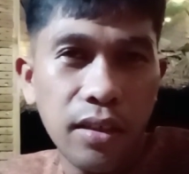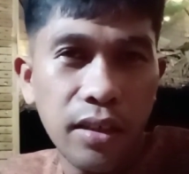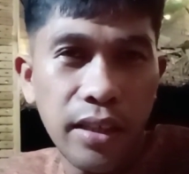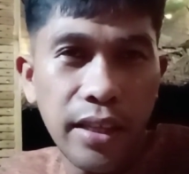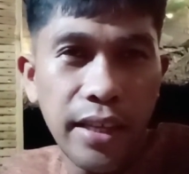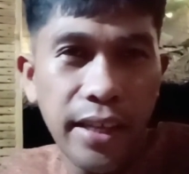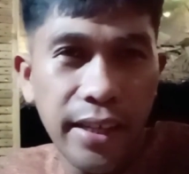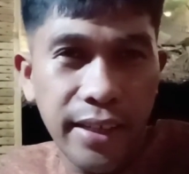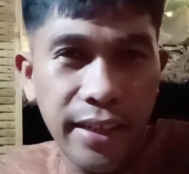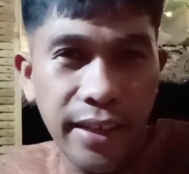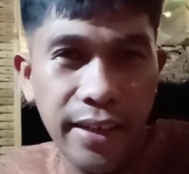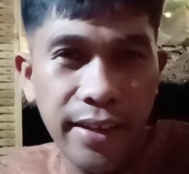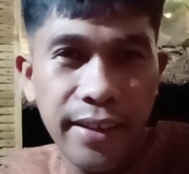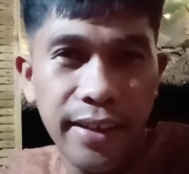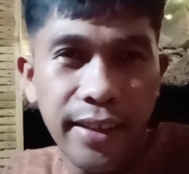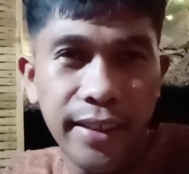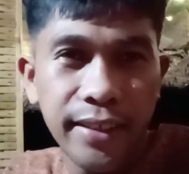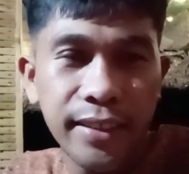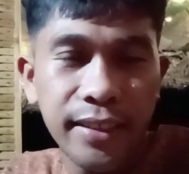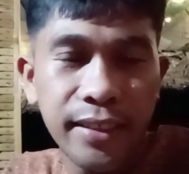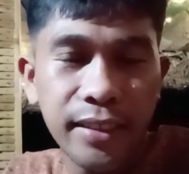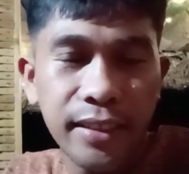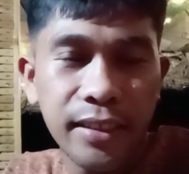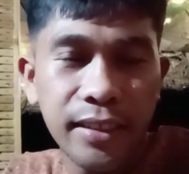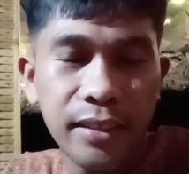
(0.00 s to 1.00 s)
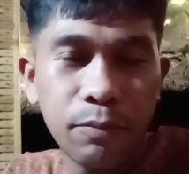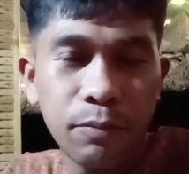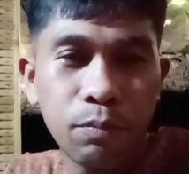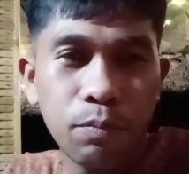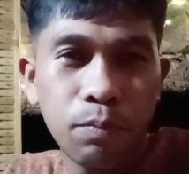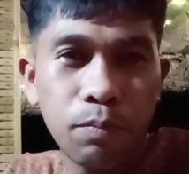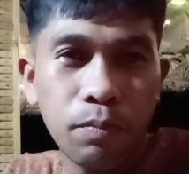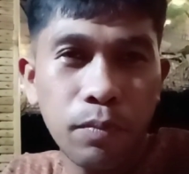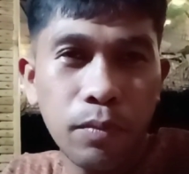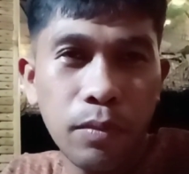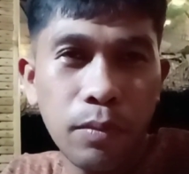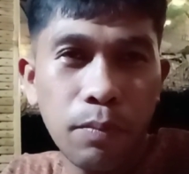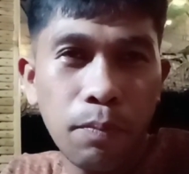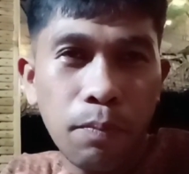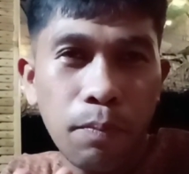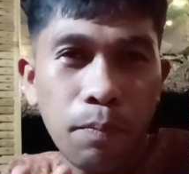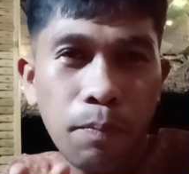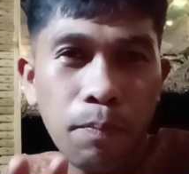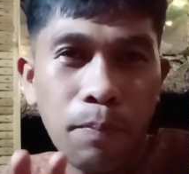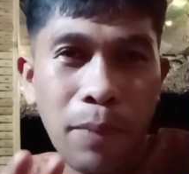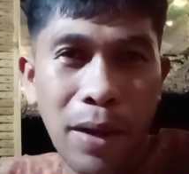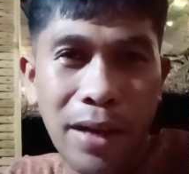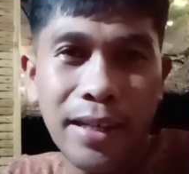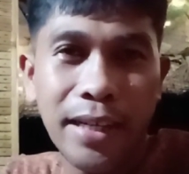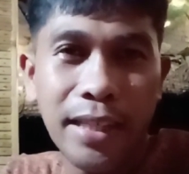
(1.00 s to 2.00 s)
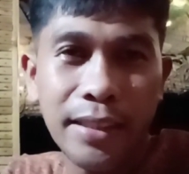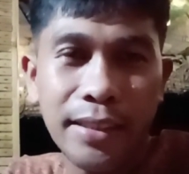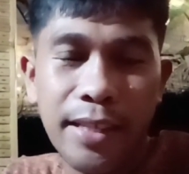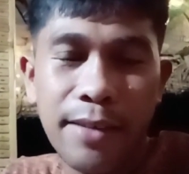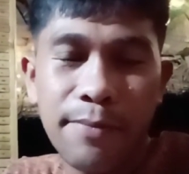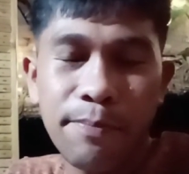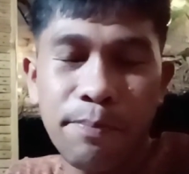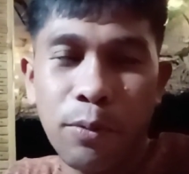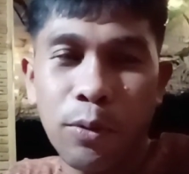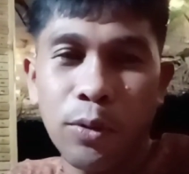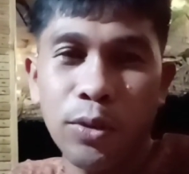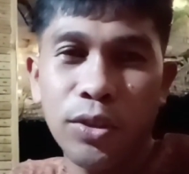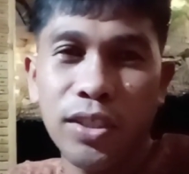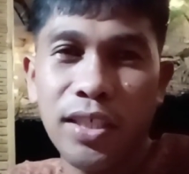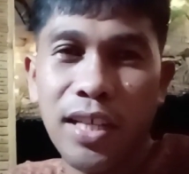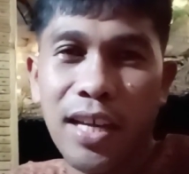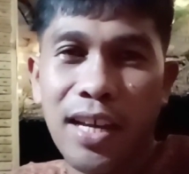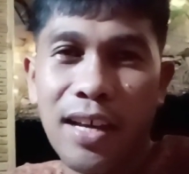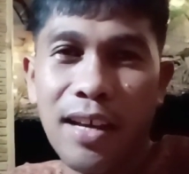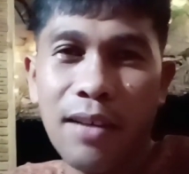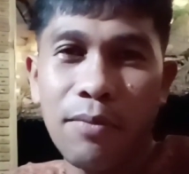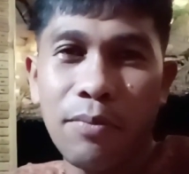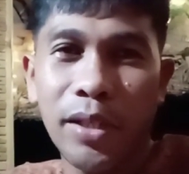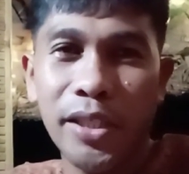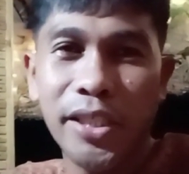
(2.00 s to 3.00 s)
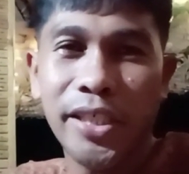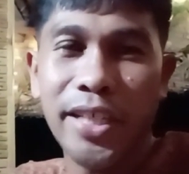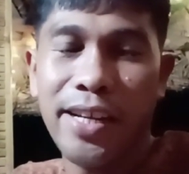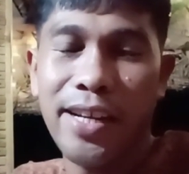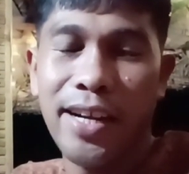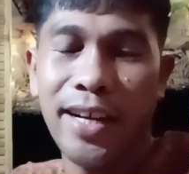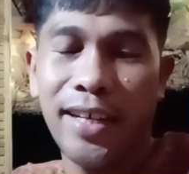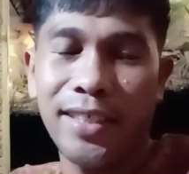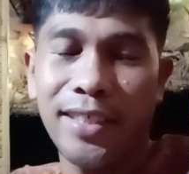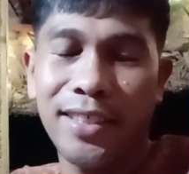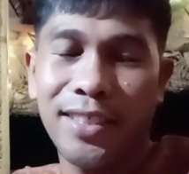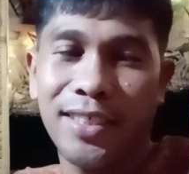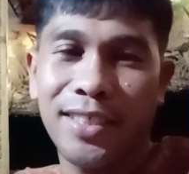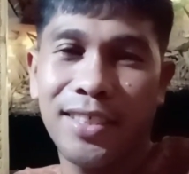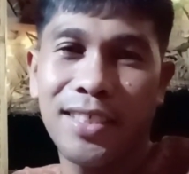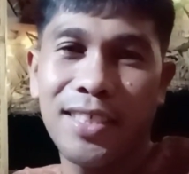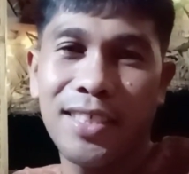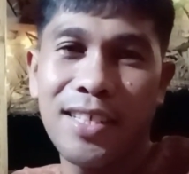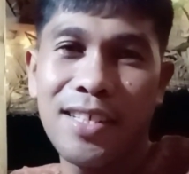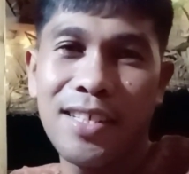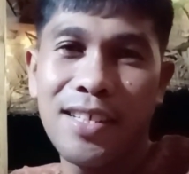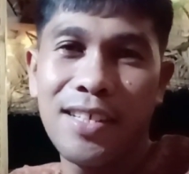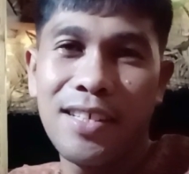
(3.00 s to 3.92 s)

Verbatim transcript: eagerness pagdating po sa martial arts.